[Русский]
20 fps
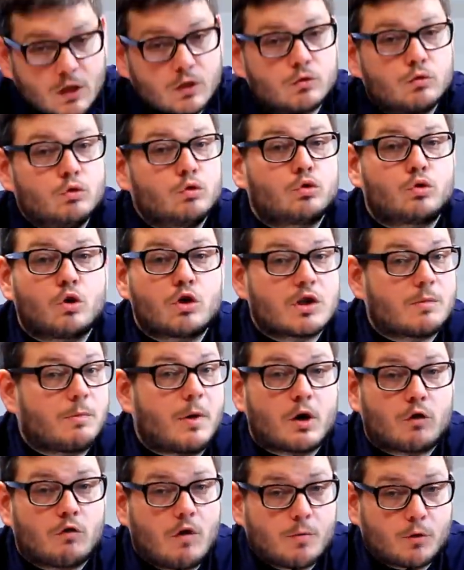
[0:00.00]
Тут тоже
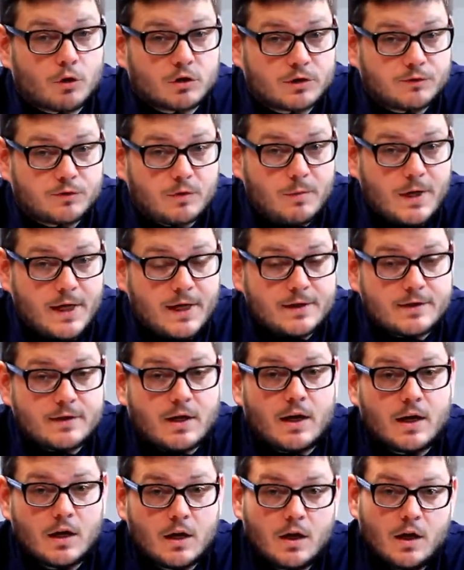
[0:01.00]
пару вопросов
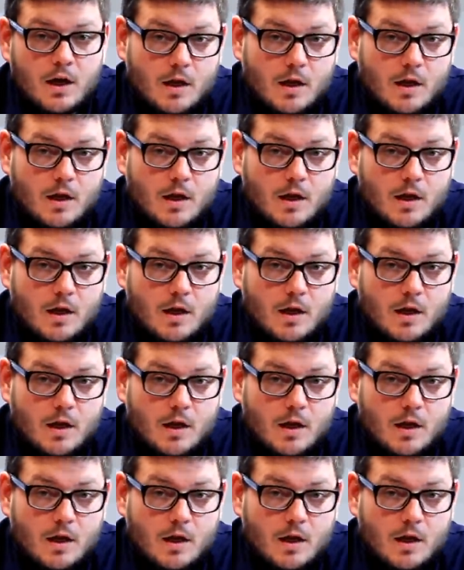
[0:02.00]
имеется,